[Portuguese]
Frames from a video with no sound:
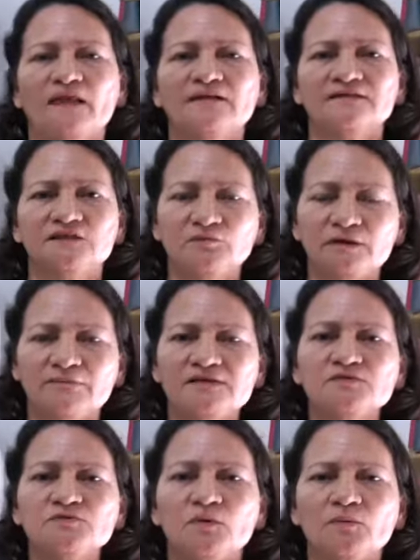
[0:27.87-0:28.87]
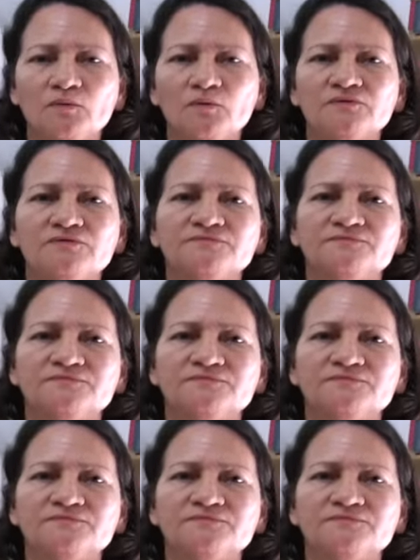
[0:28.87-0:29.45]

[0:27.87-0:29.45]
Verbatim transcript: Deus me abençoou muito,